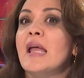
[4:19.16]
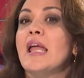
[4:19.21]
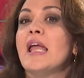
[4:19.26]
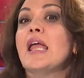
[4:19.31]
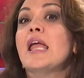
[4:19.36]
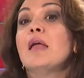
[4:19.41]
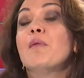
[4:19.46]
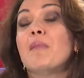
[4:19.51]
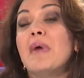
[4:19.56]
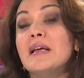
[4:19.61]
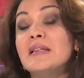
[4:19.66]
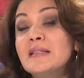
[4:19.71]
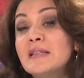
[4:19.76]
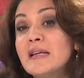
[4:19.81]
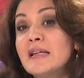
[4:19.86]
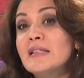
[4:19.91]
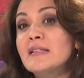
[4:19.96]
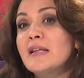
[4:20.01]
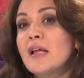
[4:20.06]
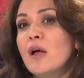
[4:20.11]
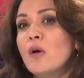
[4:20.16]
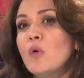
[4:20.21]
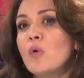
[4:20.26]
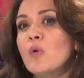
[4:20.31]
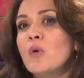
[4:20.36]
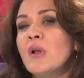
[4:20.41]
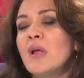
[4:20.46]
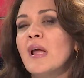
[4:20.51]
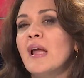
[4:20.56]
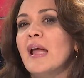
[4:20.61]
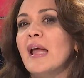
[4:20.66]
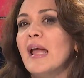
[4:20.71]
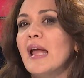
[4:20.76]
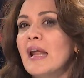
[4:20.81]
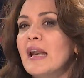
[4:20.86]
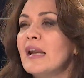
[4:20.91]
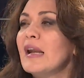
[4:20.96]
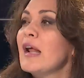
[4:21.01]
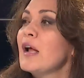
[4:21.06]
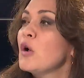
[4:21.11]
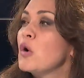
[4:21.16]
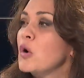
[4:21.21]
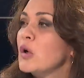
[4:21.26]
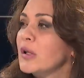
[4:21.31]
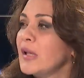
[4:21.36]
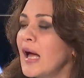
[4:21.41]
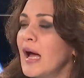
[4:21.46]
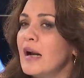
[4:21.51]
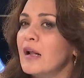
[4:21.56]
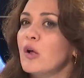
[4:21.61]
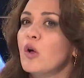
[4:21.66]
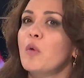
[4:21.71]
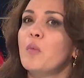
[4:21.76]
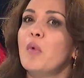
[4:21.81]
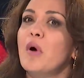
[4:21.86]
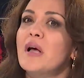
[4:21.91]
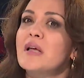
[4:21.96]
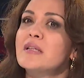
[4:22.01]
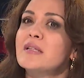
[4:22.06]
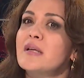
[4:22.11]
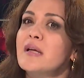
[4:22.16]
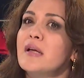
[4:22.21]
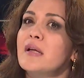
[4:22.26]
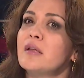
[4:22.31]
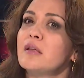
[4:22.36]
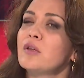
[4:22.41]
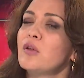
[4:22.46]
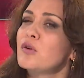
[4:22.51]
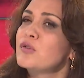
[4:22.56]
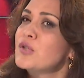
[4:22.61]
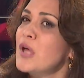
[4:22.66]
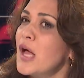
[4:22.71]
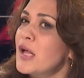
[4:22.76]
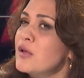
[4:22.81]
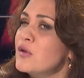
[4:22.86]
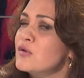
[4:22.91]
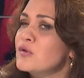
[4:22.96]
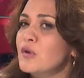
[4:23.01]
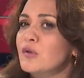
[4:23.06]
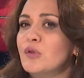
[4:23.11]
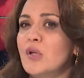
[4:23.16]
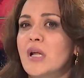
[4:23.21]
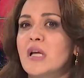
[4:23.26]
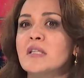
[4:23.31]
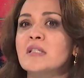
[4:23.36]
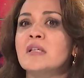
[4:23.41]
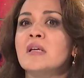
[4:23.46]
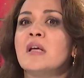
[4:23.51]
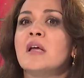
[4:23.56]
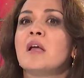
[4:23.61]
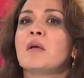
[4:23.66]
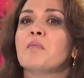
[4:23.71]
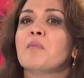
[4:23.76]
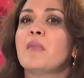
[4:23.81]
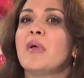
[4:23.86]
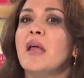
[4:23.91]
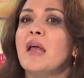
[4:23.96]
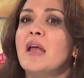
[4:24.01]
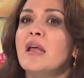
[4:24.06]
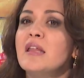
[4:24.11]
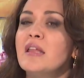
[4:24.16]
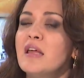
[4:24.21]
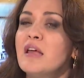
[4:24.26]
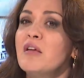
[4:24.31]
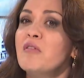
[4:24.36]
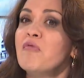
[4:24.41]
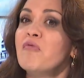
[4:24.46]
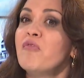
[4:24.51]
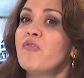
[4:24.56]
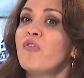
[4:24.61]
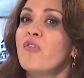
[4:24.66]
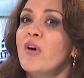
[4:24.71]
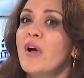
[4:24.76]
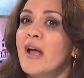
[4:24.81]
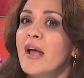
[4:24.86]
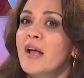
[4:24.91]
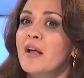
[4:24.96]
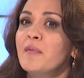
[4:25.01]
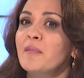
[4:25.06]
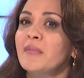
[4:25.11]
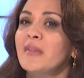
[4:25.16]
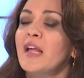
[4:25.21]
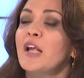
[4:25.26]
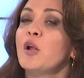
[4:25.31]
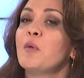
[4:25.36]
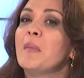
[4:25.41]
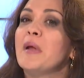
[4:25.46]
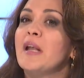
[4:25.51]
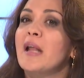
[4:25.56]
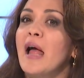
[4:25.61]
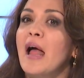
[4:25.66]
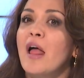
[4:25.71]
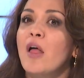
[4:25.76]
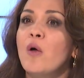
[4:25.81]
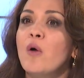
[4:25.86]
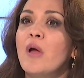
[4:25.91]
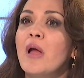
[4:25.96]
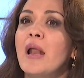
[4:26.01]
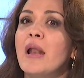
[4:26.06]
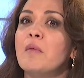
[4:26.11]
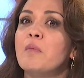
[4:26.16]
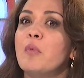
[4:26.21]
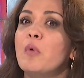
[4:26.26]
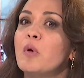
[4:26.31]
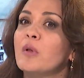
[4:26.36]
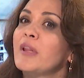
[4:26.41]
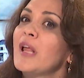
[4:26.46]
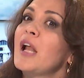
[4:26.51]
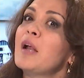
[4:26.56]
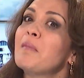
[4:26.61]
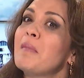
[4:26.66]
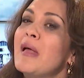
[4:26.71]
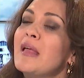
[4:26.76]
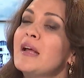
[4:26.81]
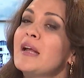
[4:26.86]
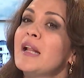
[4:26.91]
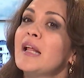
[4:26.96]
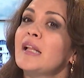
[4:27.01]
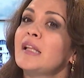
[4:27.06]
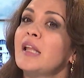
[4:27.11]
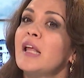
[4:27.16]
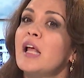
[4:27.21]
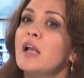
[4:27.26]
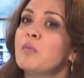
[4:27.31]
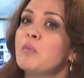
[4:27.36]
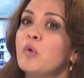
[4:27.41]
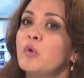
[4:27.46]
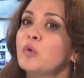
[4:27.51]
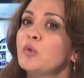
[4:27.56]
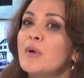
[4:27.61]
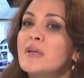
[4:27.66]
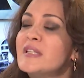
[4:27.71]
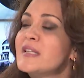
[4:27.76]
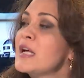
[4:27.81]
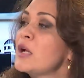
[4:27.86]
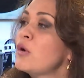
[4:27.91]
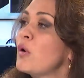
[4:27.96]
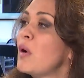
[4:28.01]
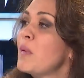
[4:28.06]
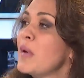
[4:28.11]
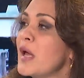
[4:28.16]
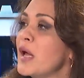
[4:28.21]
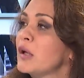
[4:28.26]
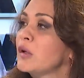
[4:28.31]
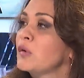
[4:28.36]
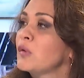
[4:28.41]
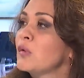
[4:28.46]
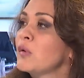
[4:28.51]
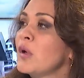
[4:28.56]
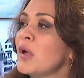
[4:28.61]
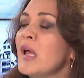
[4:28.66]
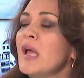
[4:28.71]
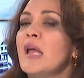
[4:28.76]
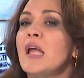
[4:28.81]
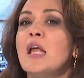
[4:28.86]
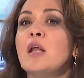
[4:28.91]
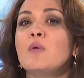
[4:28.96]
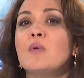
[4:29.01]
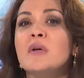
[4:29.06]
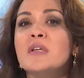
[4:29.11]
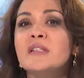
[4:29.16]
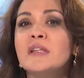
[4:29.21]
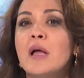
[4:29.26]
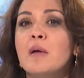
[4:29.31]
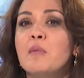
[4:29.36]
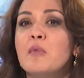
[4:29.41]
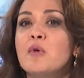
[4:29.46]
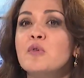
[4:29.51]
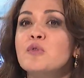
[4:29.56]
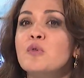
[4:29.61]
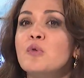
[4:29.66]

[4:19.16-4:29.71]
Y más triste aún es recordar cómo hace dos años o tres Medellín fue denominado el burdel más grande del mundo a cielo abierto y no estamos